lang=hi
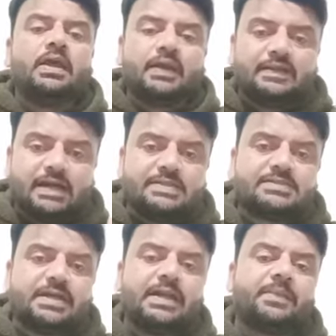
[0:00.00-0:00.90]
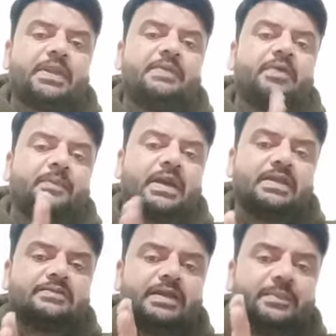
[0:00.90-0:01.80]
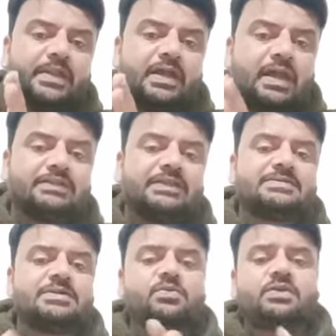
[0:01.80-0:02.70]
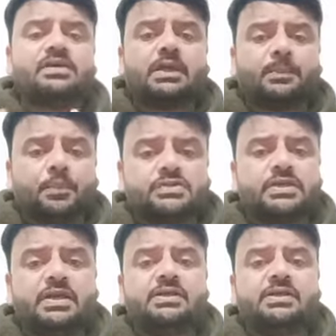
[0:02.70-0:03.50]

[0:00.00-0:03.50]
किसान जाके अपने व्यापारी से अपने आरती से उनसे जाके पूछे